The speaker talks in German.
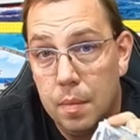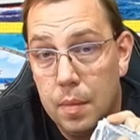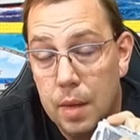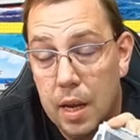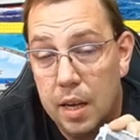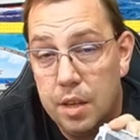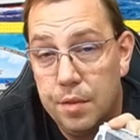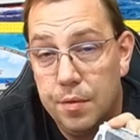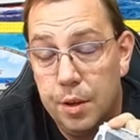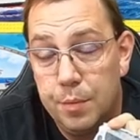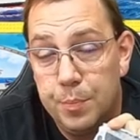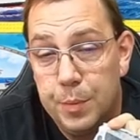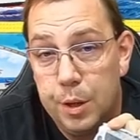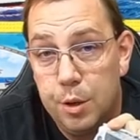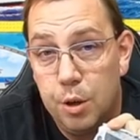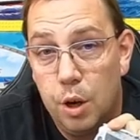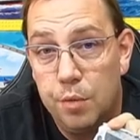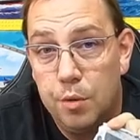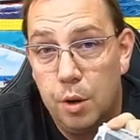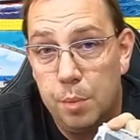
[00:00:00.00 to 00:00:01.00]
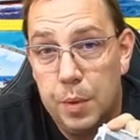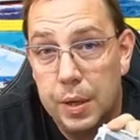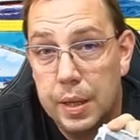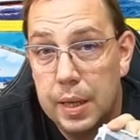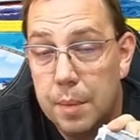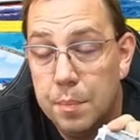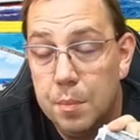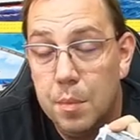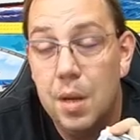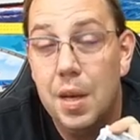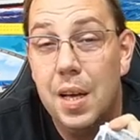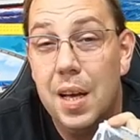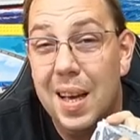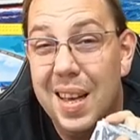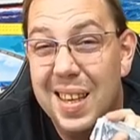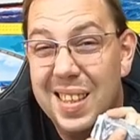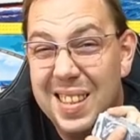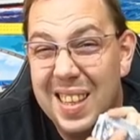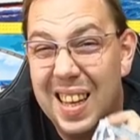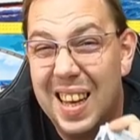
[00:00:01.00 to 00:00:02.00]
Also wird mit 9 Volt betrieben.
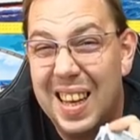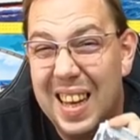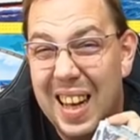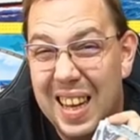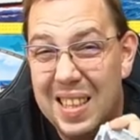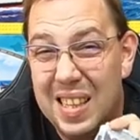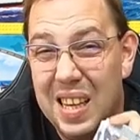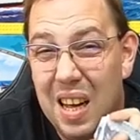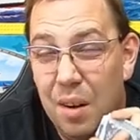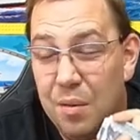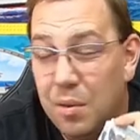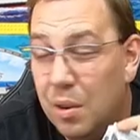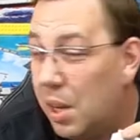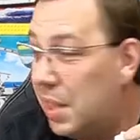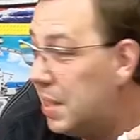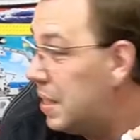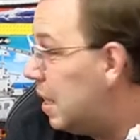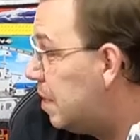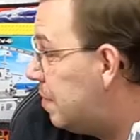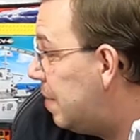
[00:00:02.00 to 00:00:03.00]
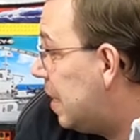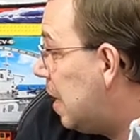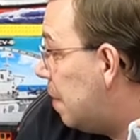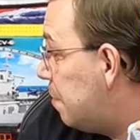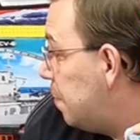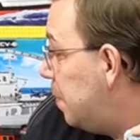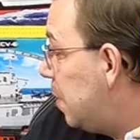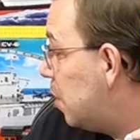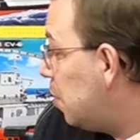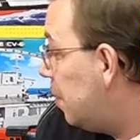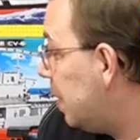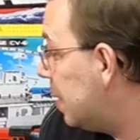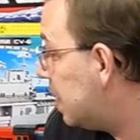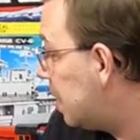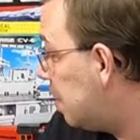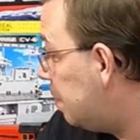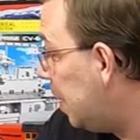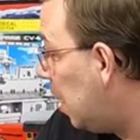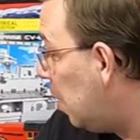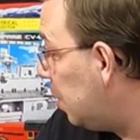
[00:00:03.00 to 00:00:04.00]
Es ist ein ganzer Haufen Holz, deswegen habe ich mir schon was
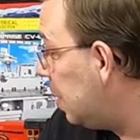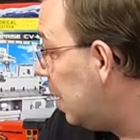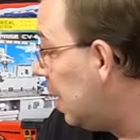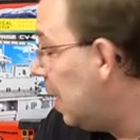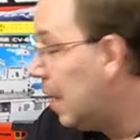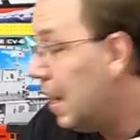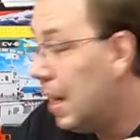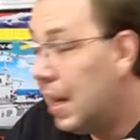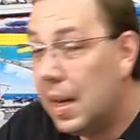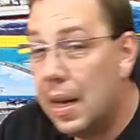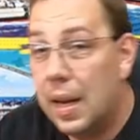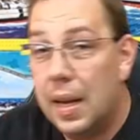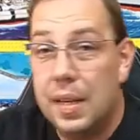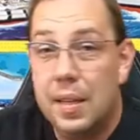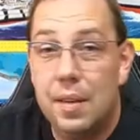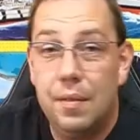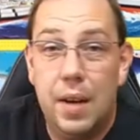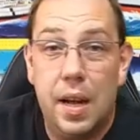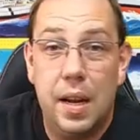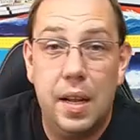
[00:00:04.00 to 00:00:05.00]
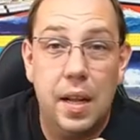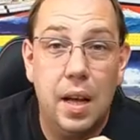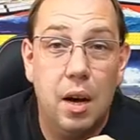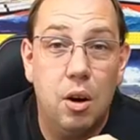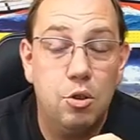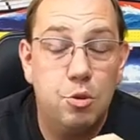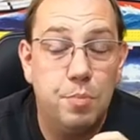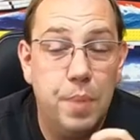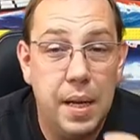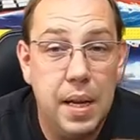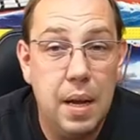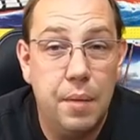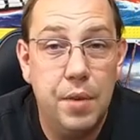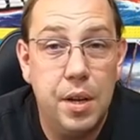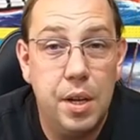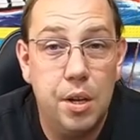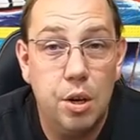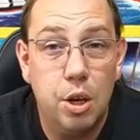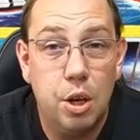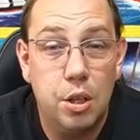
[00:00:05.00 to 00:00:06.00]
gebaut. Hier hinten werdet ihr auch später im
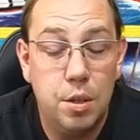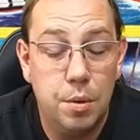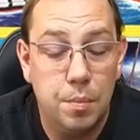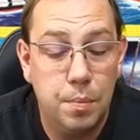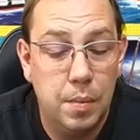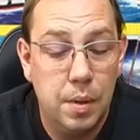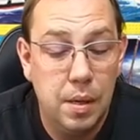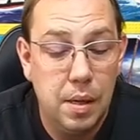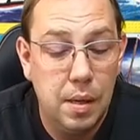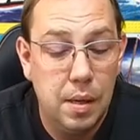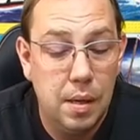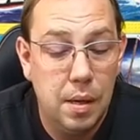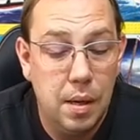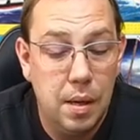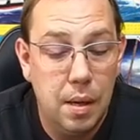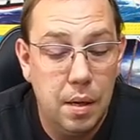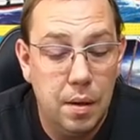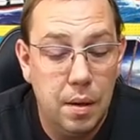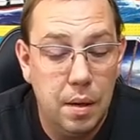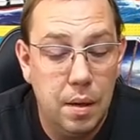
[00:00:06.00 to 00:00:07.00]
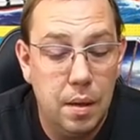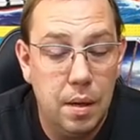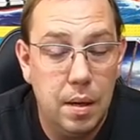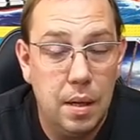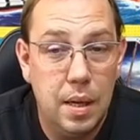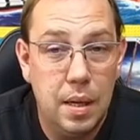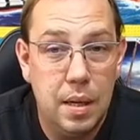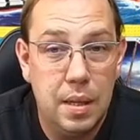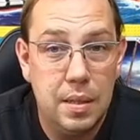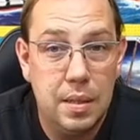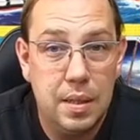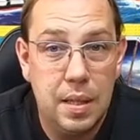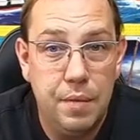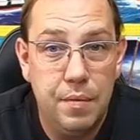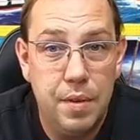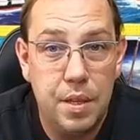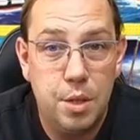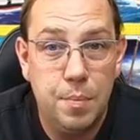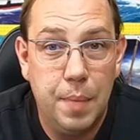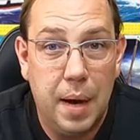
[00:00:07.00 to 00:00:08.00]
Video noch zum äh, sehen,
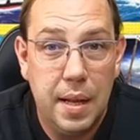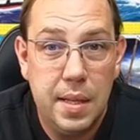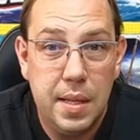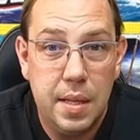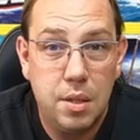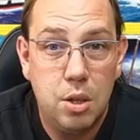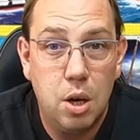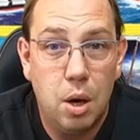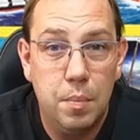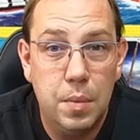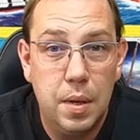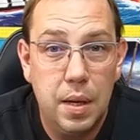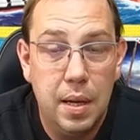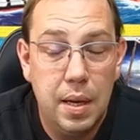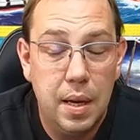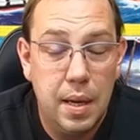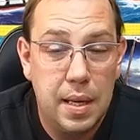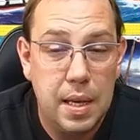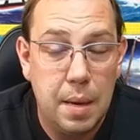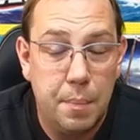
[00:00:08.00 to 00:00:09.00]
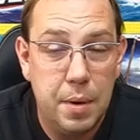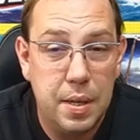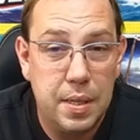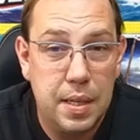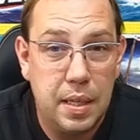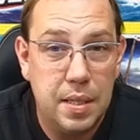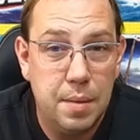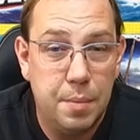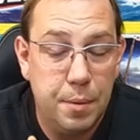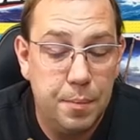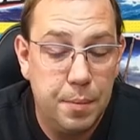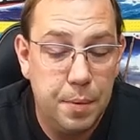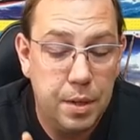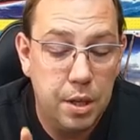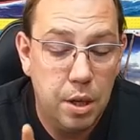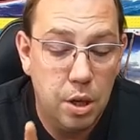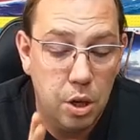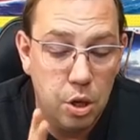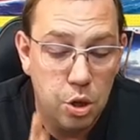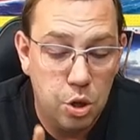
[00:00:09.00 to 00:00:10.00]
wie es zum Einsatz kommt. Ich habe mir das Ganze mit
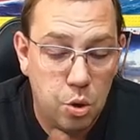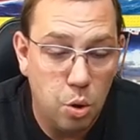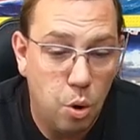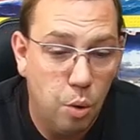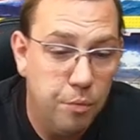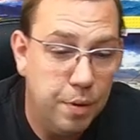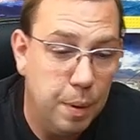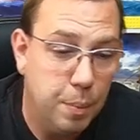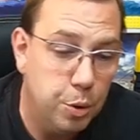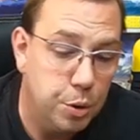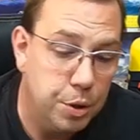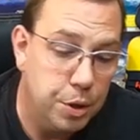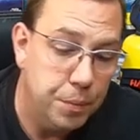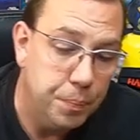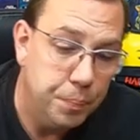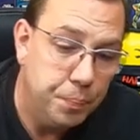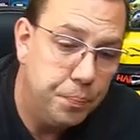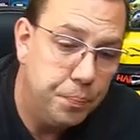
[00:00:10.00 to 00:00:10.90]
Strom verbunden.